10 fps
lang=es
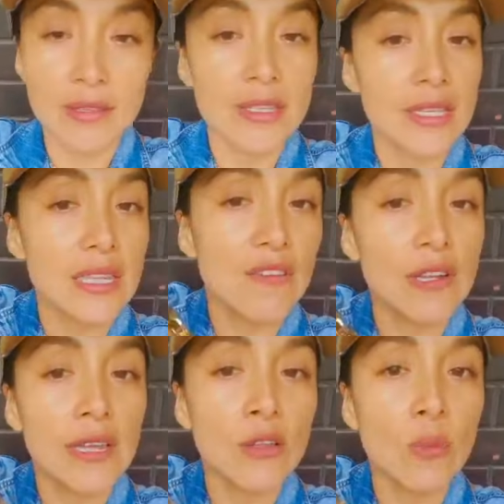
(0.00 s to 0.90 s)
ya está
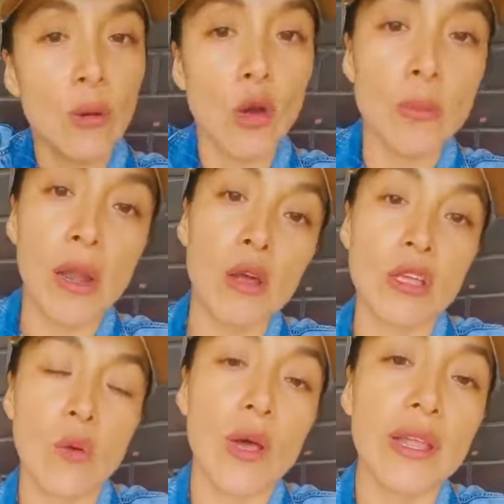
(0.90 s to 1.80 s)
faltando poco para los
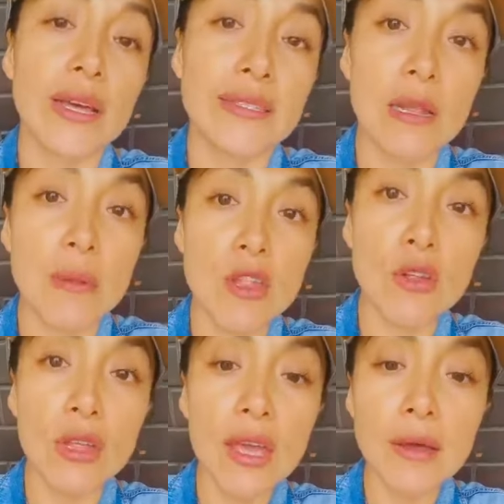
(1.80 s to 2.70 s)
que guardan hasta el
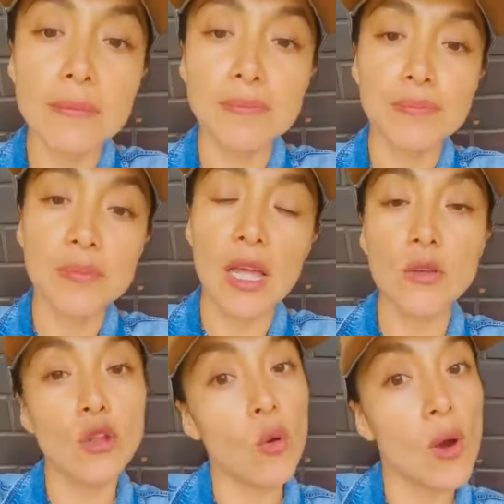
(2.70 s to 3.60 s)
mediodía,
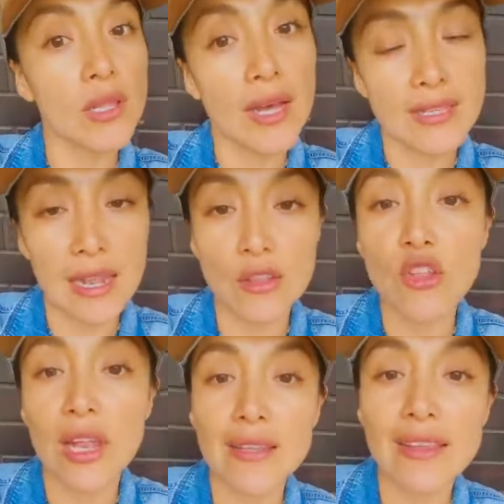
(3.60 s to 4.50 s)
algunos guardan hasta las
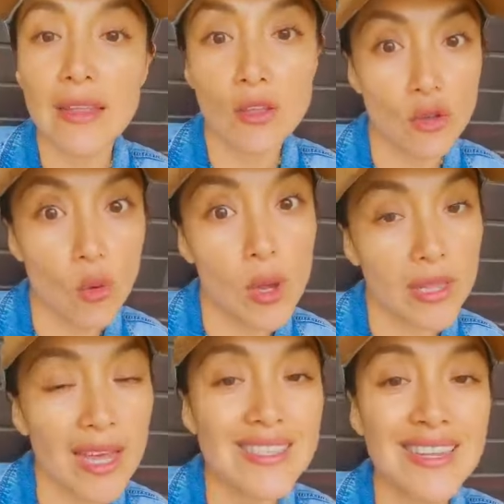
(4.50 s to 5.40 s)
2 de la tarde y otros
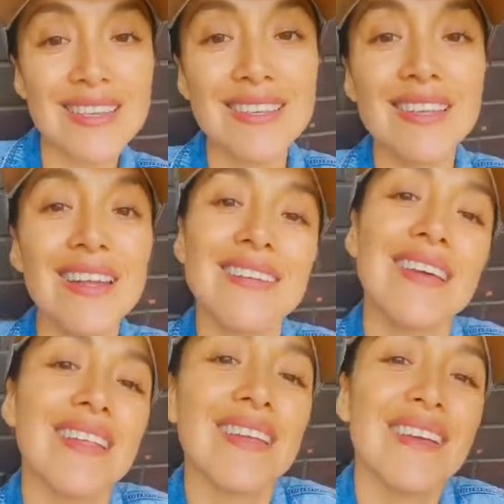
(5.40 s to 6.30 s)
guardan hasta las 6 de la
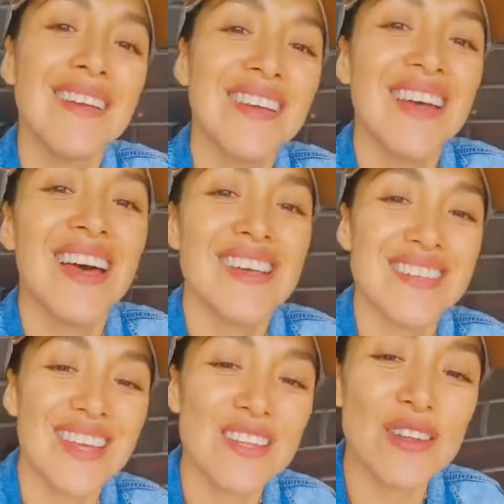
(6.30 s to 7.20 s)
tarde.
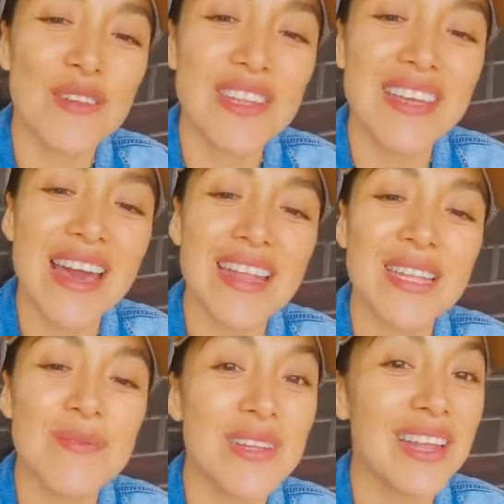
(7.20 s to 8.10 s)
Así que Dios bendiga
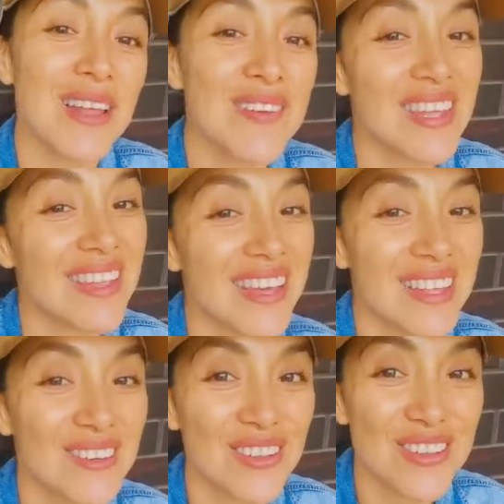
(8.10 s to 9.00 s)
grandemente la vida de
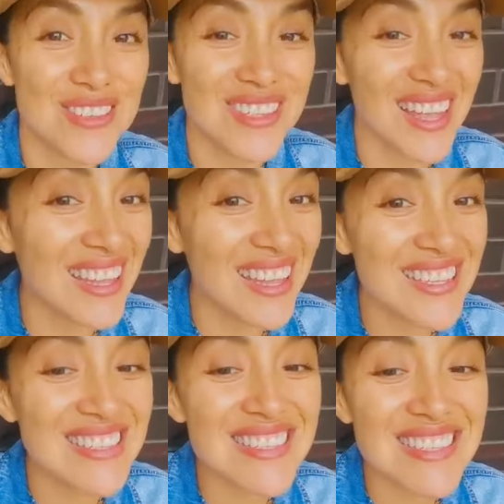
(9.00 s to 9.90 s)
cada uno de
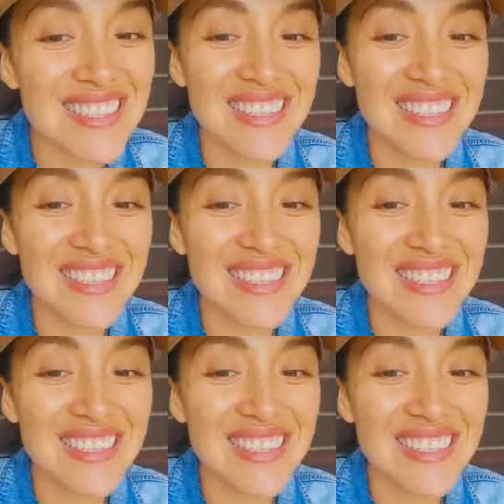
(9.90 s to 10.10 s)
ustedes.